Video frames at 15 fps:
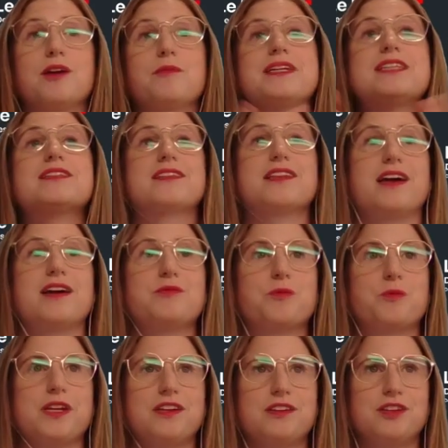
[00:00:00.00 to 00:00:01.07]
tout à fait en
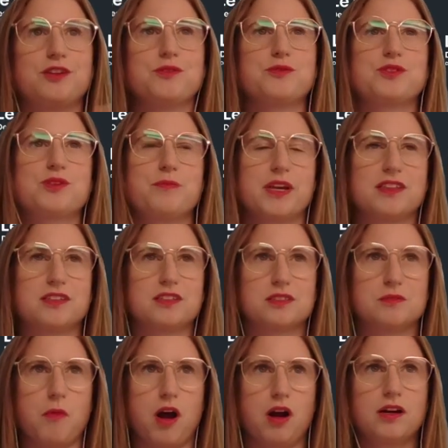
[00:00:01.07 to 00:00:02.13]
partenariat avec
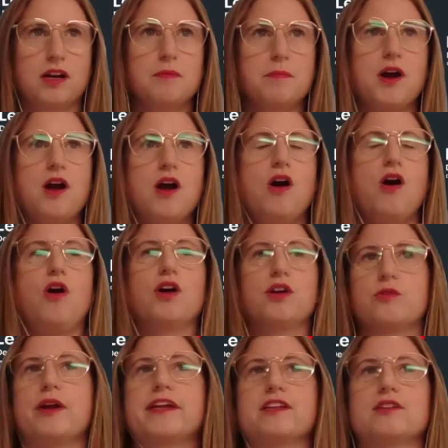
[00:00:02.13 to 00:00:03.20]
l'infrastructure, une
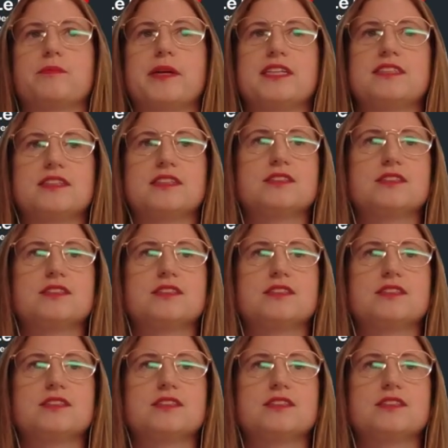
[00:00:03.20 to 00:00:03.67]
infrastructure